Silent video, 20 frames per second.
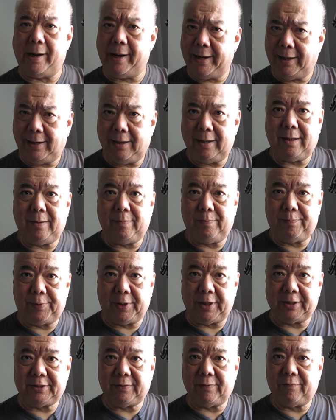I love
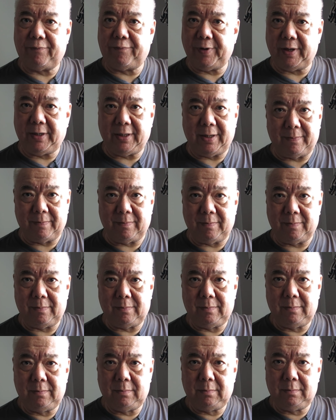press freedom
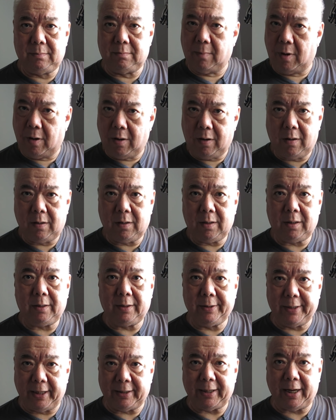
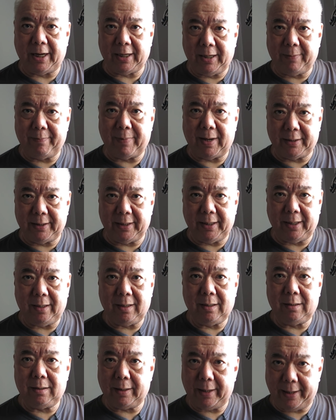more than
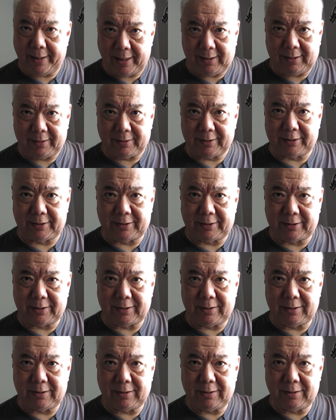anybody
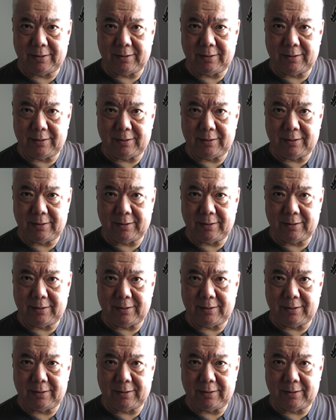else.